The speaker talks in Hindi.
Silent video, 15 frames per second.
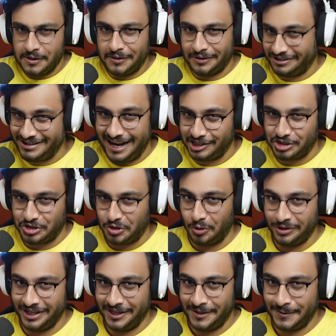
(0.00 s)

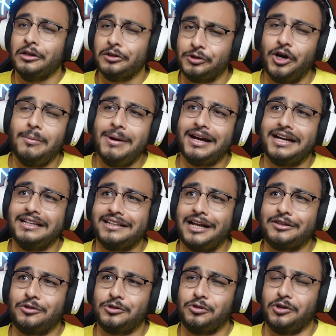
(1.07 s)
रेडस्टोनिंग तो मैं कल
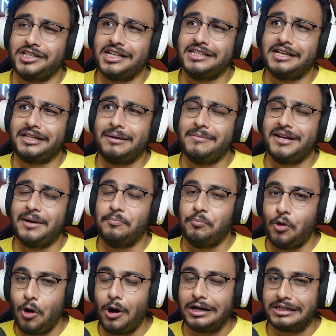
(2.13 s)
रात को सोच रहा था कि मैंने
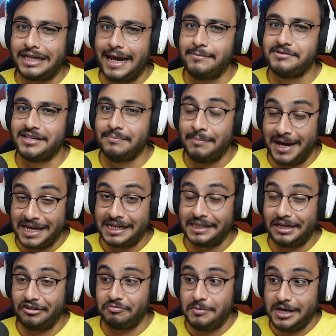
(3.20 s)
बहुत टाइम से
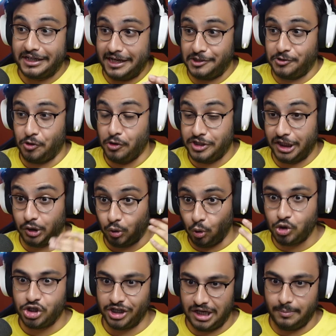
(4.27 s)
माइनक्राफ्ट में रेडस्टोन से कुछ नहीं